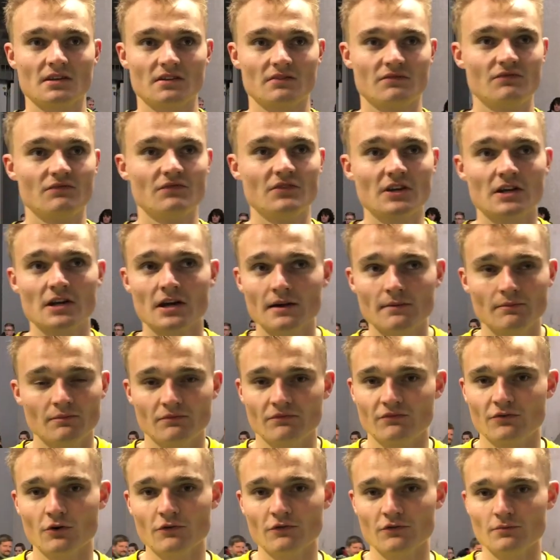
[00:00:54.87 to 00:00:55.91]
ich will keinen
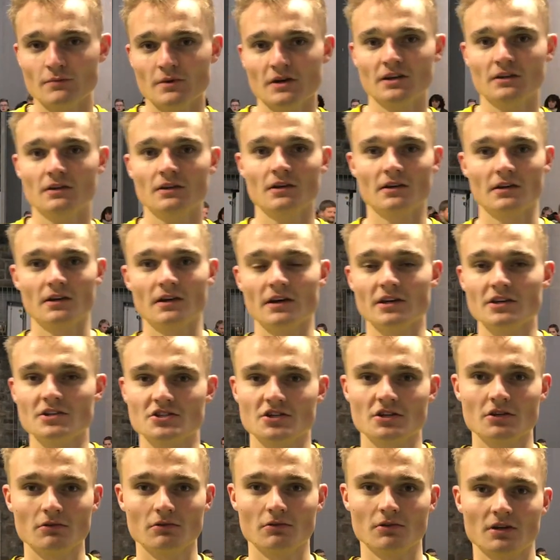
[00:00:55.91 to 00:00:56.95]
Vorwurf machen an der
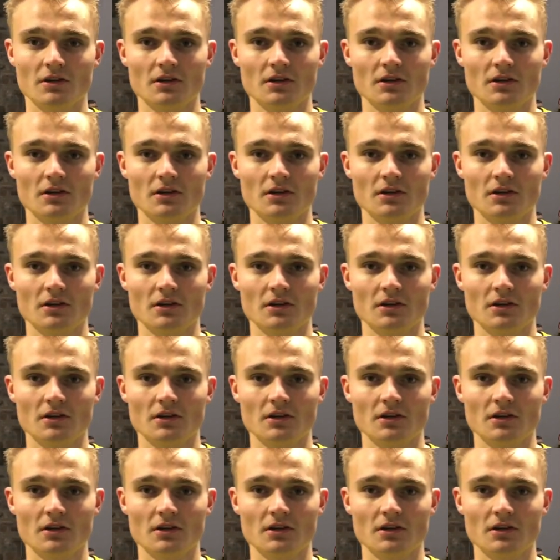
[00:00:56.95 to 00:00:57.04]
Einstellung,